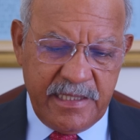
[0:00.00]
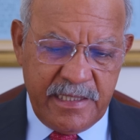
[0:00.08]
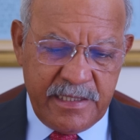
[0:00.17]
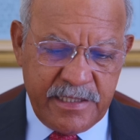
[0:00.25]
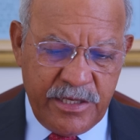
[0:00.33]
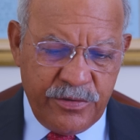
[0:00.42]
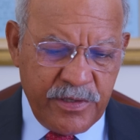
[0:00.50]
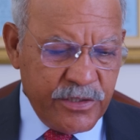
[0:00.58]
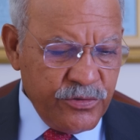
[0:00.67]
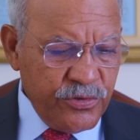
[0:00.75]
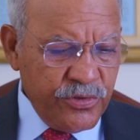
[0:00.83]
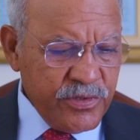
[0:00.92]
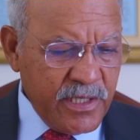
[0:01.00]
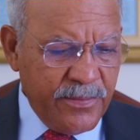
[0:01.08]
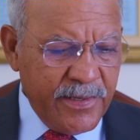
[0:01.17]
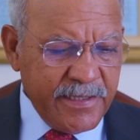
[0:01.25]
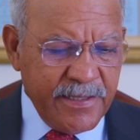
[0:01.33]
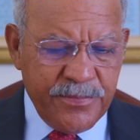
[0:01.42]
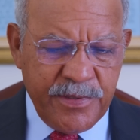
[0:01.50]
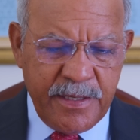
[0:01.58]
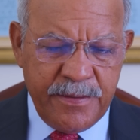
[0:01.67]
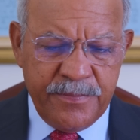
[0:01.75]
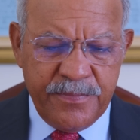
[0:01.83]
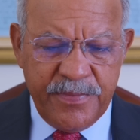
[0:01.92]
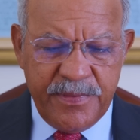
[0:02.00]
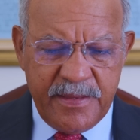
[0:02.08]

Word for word: el Señor Jesús nos habla también